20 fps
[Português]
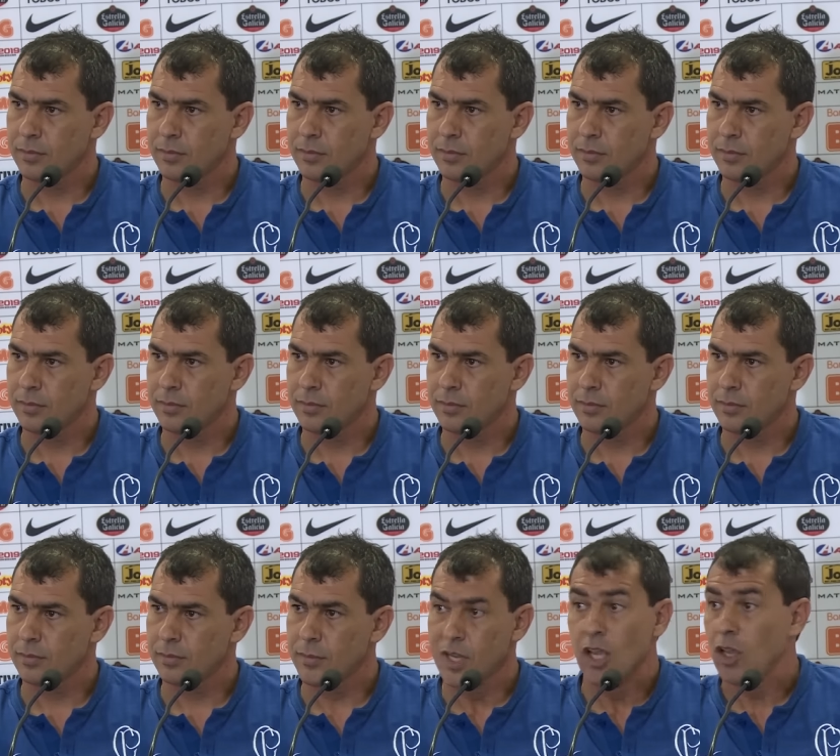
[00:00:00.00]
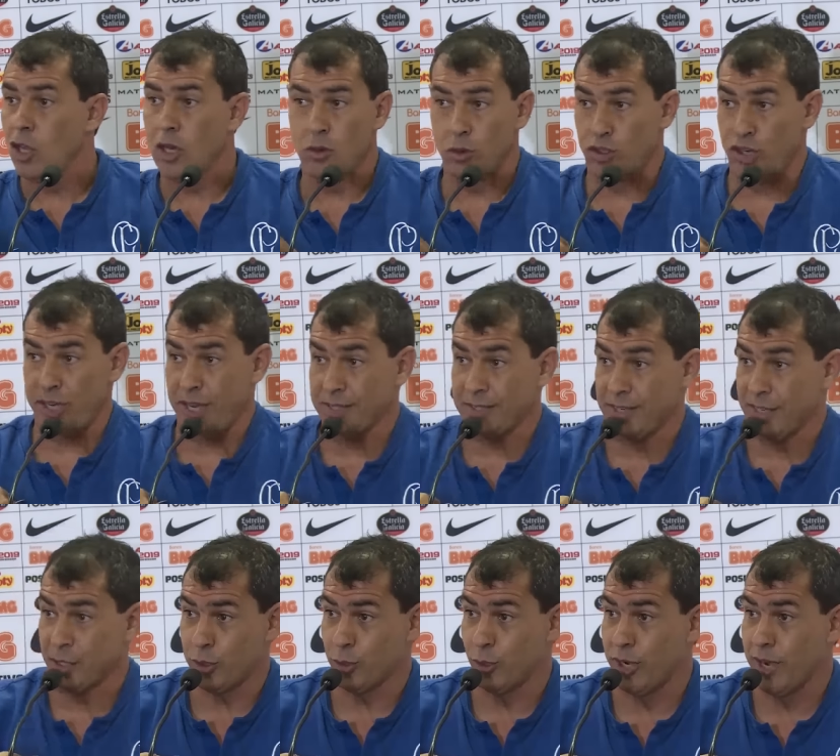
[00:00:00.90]
Se um, se um jornalista. Eu não tinha
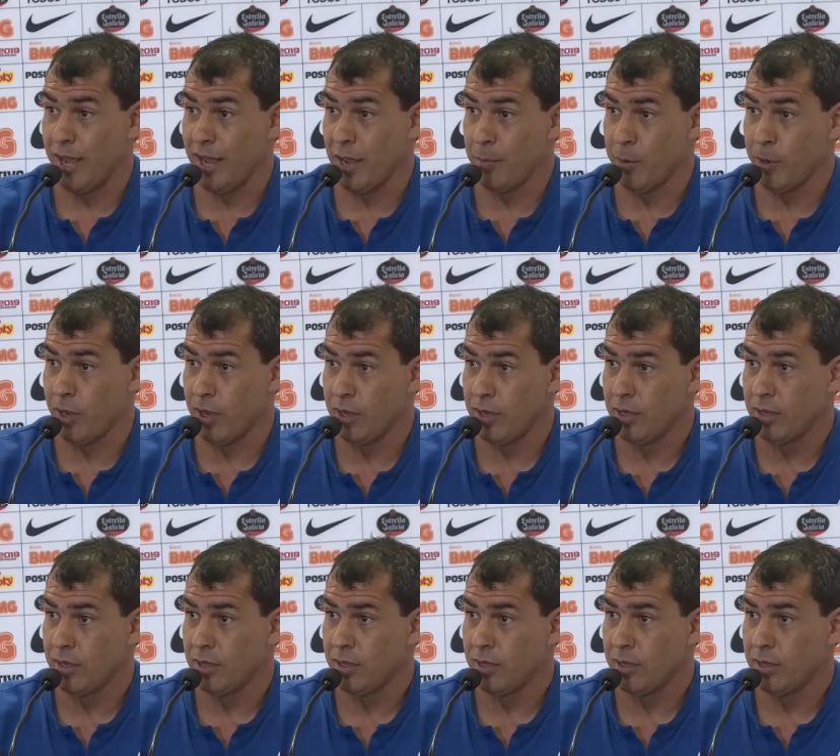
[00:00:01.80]
assessor isso, na época.